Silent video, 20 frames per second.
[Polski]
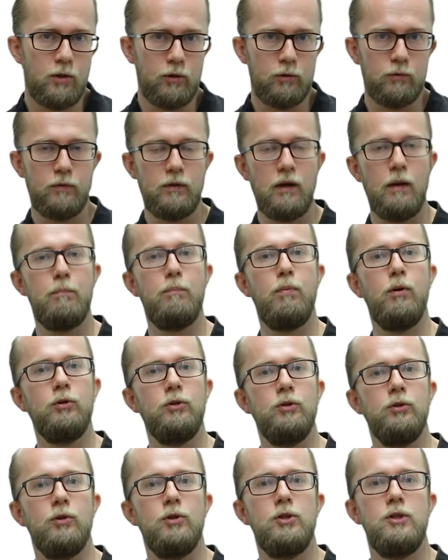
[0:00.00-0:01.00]
Lodówka
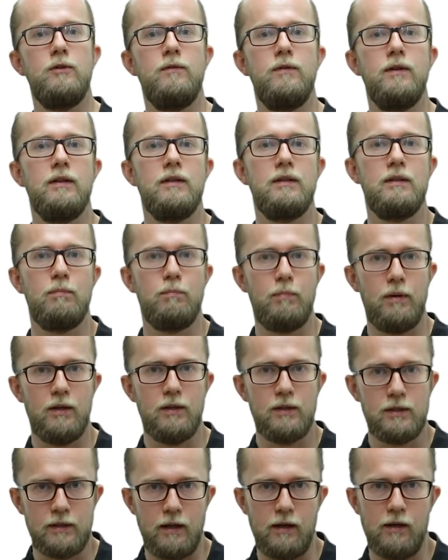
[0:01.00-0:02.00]
podnosi więc
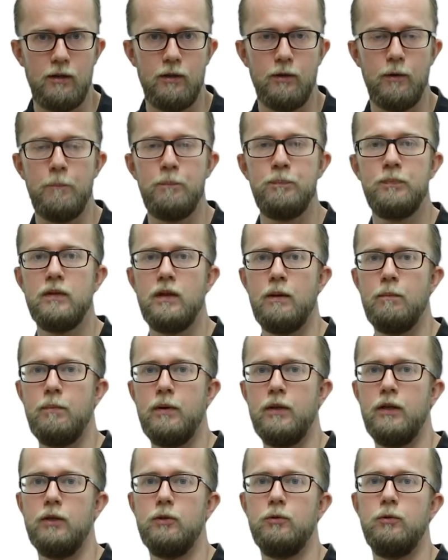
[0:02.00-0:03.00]
per saldo
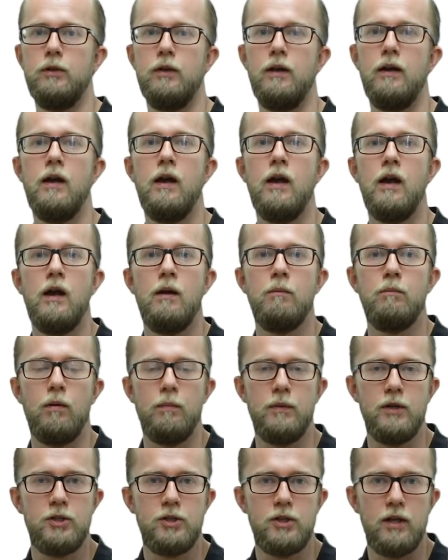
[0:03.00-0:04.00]
temperaturę
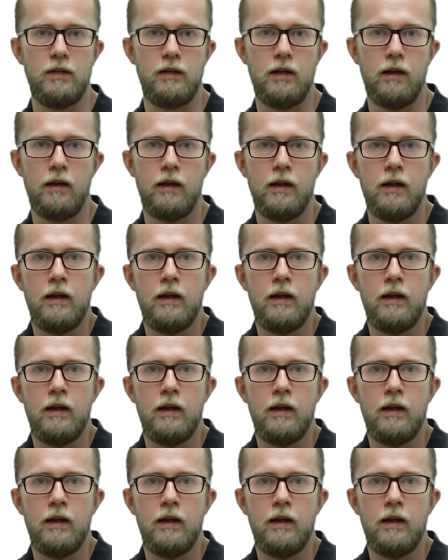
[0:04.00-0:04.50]
pomieszczenia.